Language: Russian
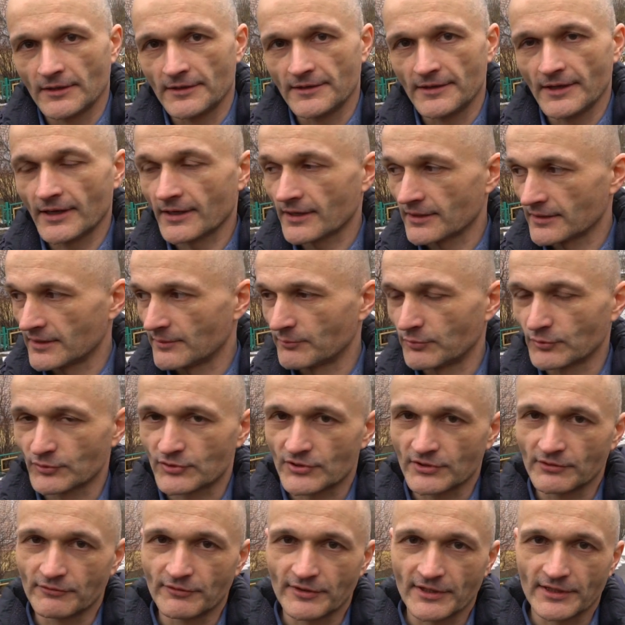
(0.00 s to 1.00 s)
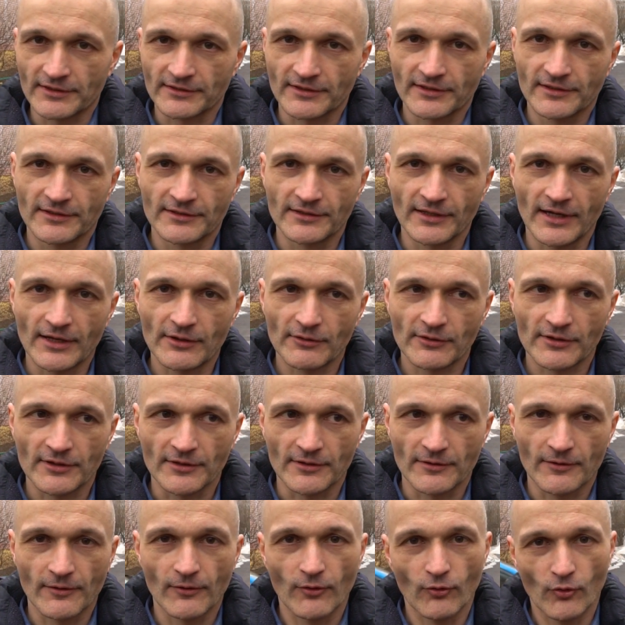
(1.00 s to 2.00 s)
Я когда получил вариант на
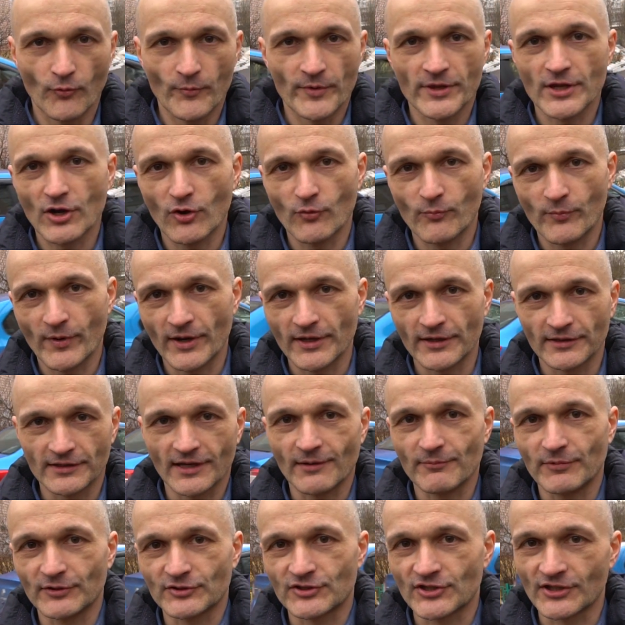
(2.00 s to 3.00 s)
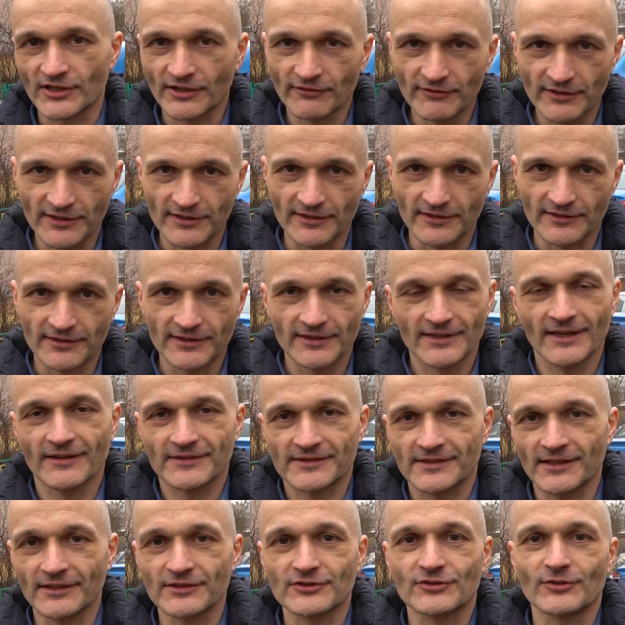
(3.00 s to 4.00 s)
руки, у меня упали на пол черники,
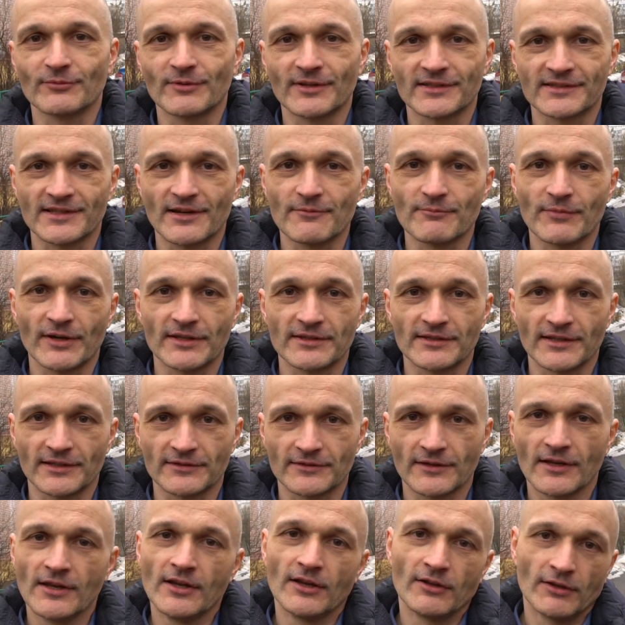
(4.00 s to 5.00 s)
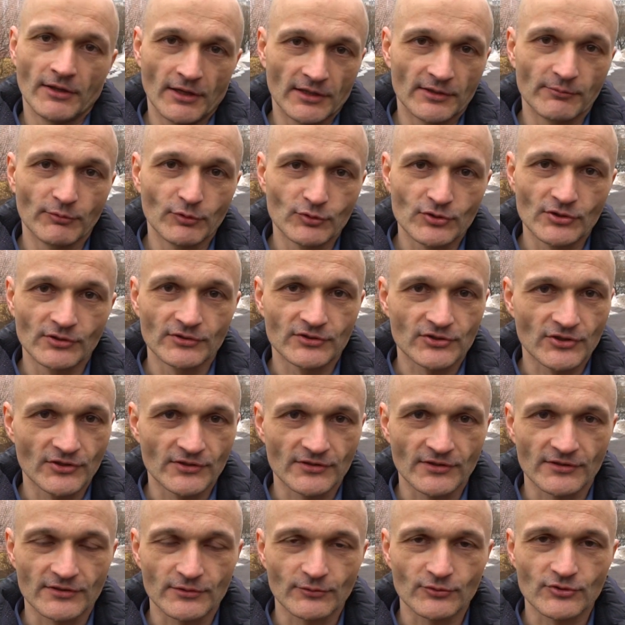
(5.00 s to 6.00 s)
Я стал, чтобы их сам поднять. Это получилось
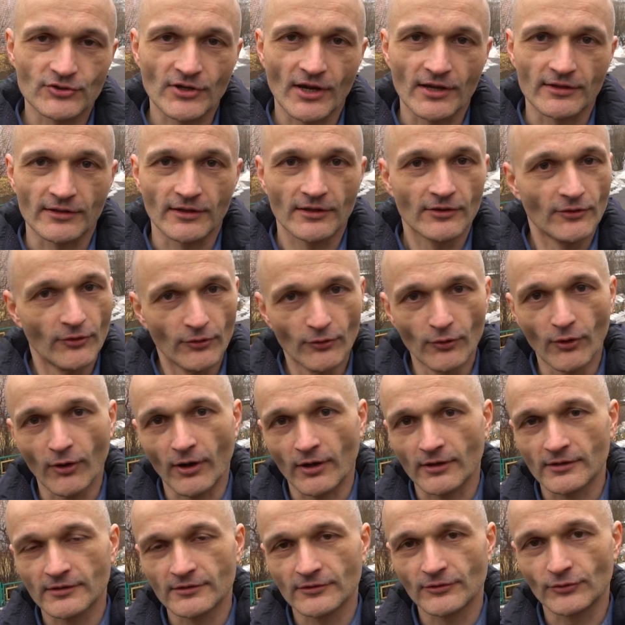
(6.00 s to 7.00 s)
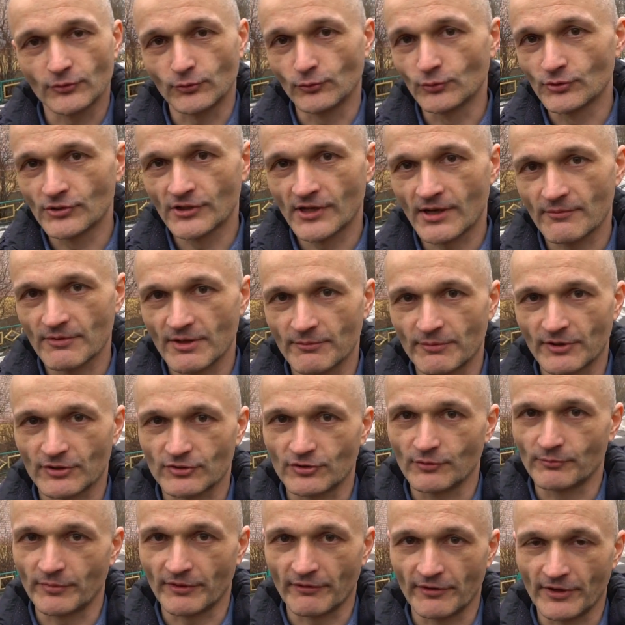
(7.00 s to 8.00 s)
чисто случайно. Но тут же ко мне
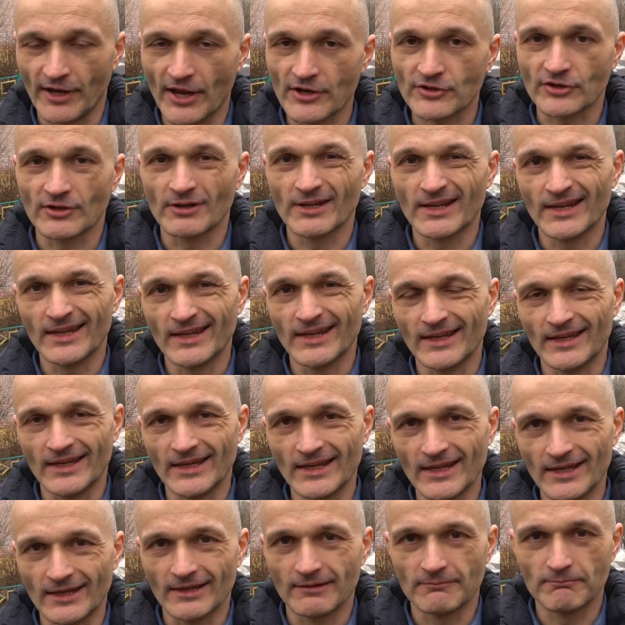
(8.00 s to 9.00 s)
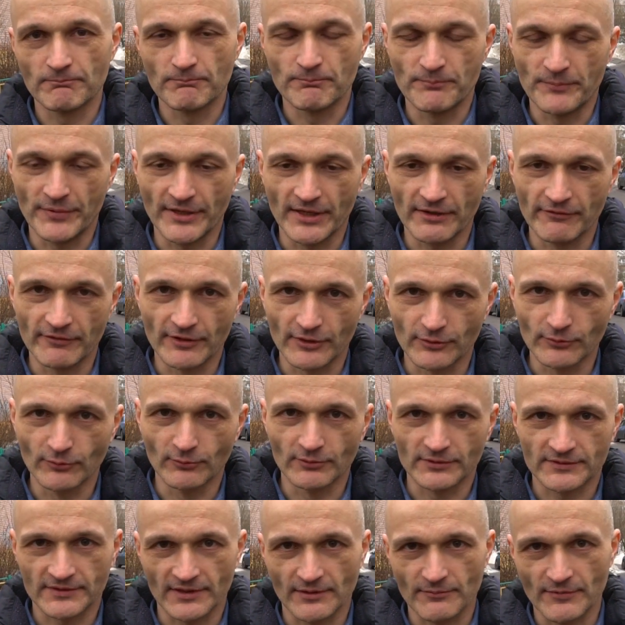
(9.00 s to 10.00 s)
прошел проверяющий и
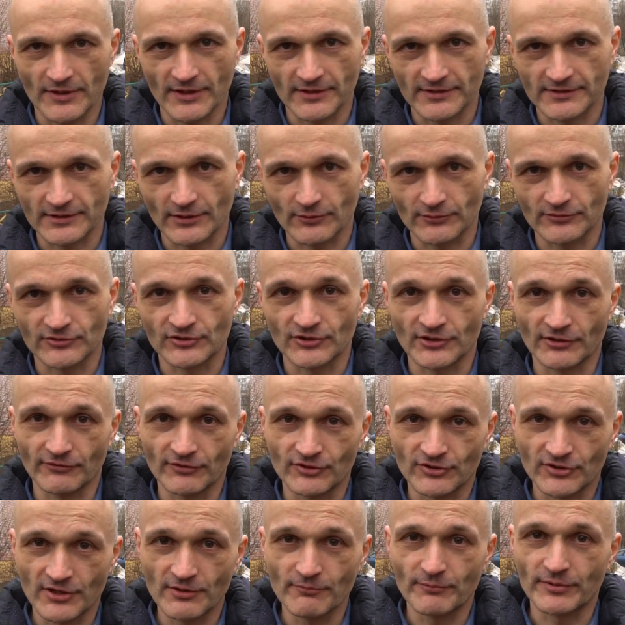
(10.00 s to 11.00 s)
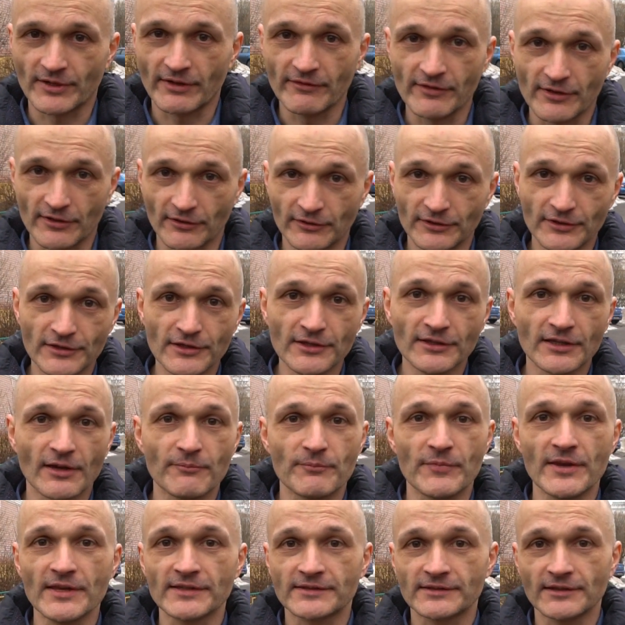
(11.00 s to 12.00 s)
перевернул с обеих сторон чернички, проверил, не
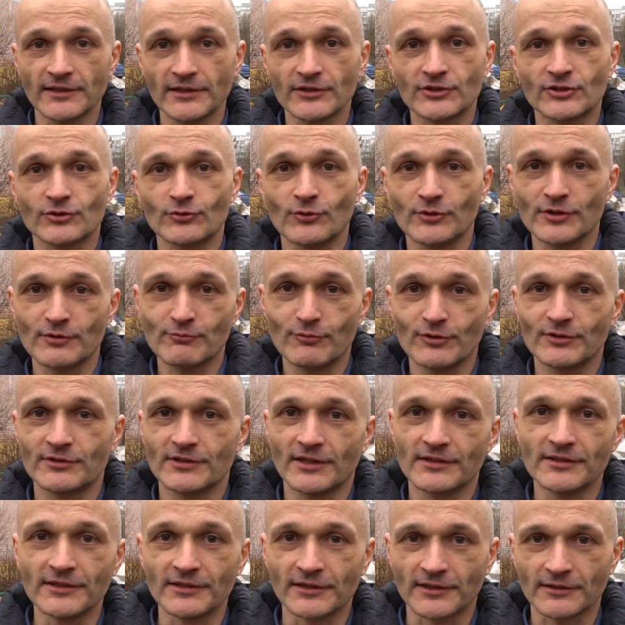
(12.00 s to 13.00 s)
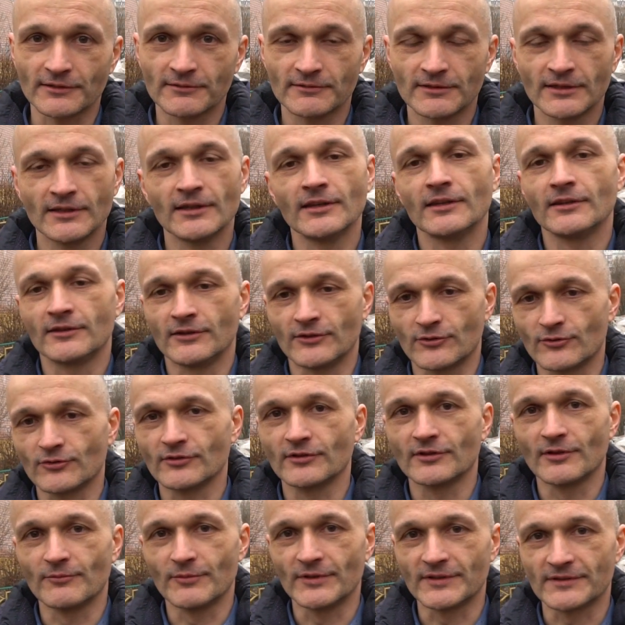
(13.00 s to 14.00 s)
написано ли что-нибудь на них. Ничего
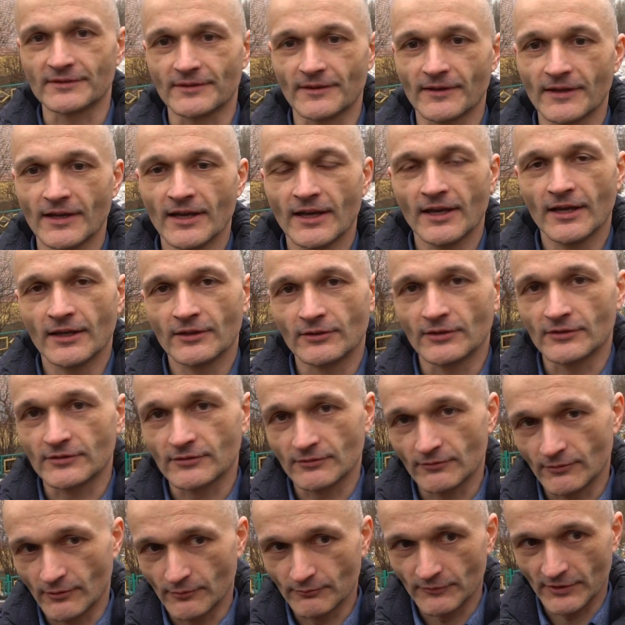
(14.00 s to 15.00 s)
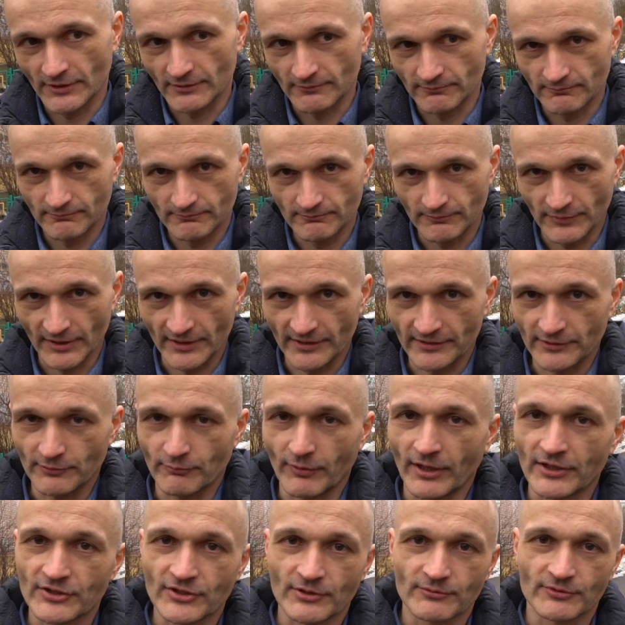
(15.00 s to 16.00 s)
не написано. То есть он мне погрозил
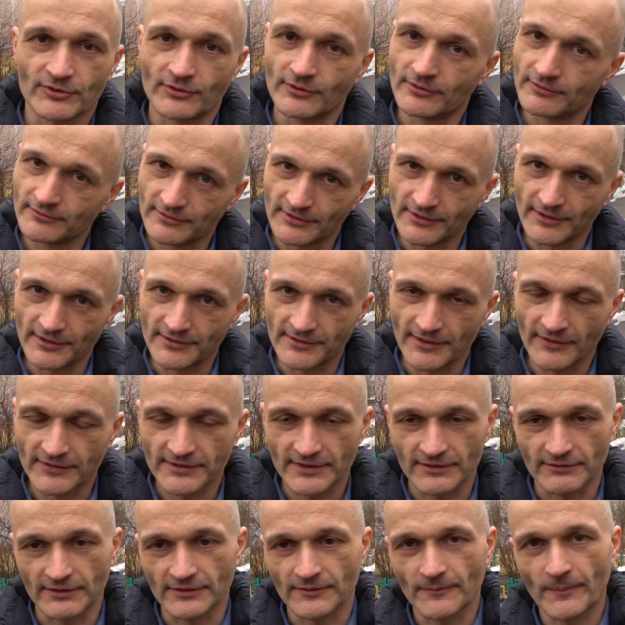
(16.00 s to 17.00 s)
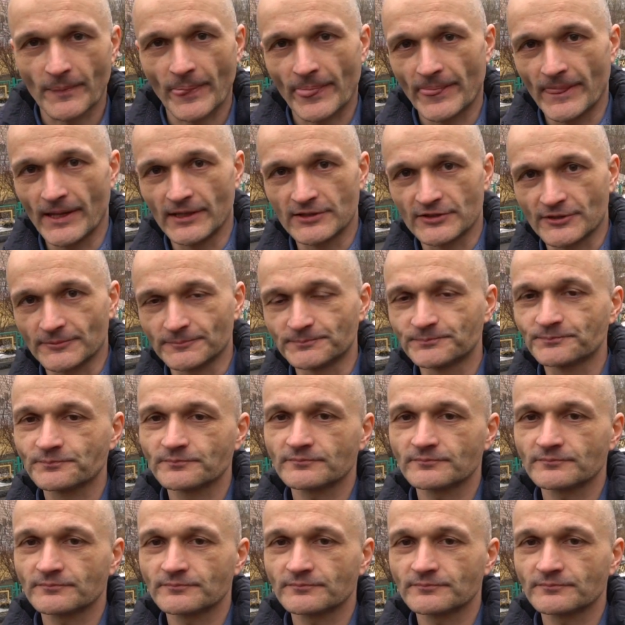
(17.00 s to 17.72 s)
пальчиком, что нельзя вставать. Дальше.